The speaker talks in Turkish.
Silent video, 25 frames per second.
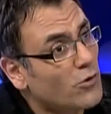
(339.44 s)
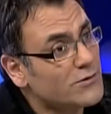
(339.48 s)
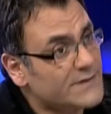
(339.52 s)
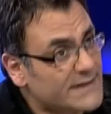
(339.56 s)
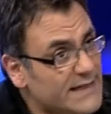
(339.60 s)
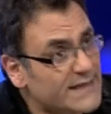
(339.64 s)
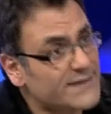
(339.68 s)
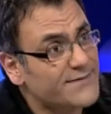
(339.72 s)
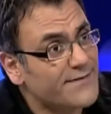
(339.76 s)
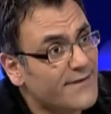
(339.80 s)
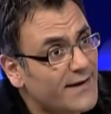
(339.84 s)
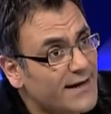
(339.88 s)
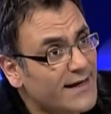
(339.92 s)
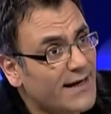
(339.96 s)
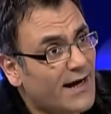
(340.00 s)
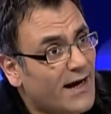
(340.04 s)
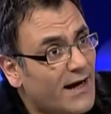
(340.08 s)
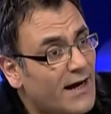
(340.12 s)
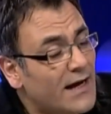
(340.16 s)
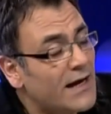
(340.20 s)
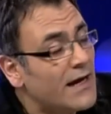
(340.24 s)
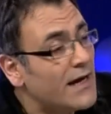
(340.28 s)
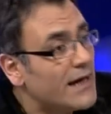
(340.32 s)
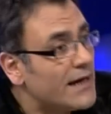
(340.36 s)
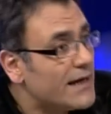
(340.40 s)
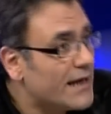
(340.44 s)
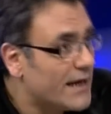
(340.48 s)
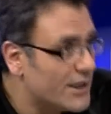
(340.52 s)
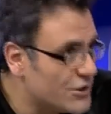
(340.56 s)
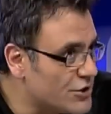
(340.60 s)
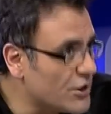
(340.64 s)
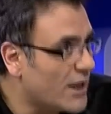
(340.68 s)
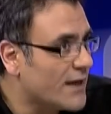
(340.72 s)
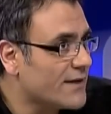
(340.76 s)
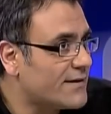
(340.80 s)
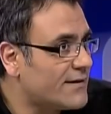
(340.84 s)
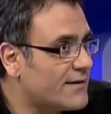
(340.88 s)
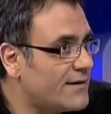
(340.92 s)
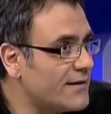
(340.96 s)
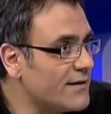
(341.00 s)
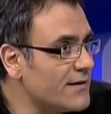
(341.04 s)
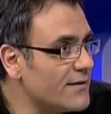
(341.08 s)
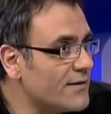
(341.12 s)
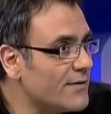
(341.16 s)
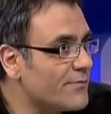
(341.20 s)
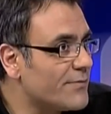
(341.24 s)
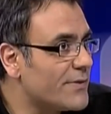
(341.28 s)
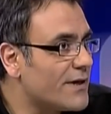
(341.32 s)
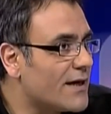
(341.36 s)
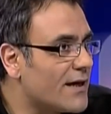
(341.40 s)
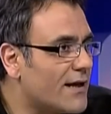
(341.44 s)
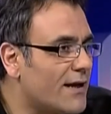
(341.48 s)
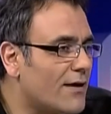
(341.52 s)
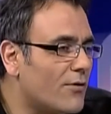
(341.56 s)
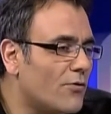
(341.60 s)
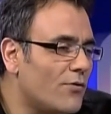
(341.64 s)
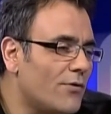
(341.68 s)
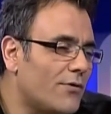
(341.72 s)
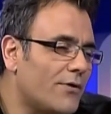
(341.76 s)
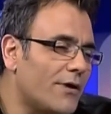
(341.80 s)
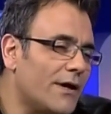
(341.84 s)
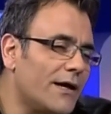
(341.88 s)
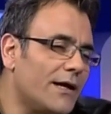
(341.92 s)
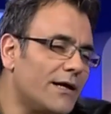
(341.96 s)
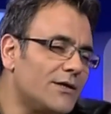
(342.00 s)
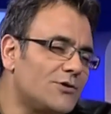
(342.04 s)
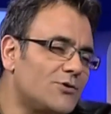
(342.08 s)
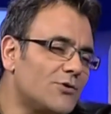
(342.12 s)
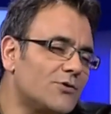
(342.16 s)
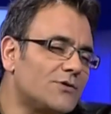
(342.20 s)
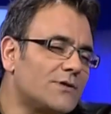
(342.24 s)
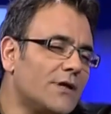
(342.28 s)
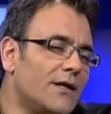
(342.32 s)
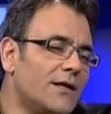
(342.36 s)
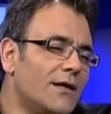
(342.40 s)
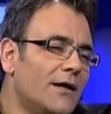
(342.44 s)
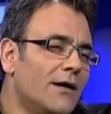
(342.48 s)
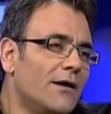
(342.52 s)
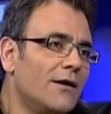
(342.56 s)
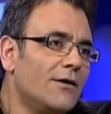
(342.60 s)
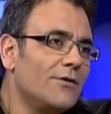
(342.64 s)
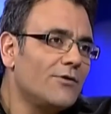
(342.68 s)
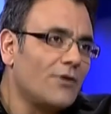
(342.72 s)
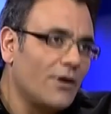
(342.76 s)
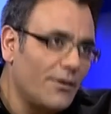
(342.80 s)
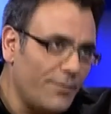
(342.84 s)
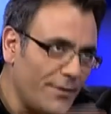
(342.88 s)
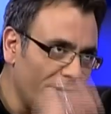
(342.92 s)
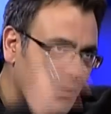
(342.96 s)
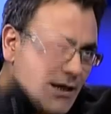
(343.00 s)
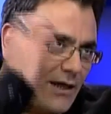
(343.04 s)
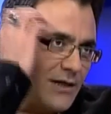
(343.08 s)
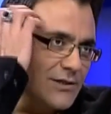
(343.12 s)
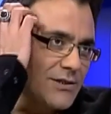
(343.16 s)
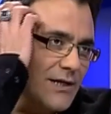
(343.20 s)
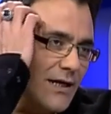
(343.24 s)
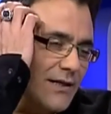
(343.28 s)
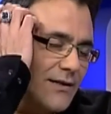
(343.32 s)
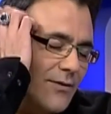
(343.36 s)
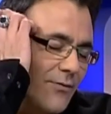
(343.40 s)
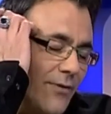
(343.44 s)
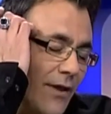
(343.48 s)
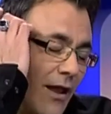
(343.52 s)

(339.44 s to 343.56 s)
ses var ya Gece attı. Bir kere Aha, uykuya gece geçiyorsan. attı, tabii. Şimdi gece attı. hatırladım,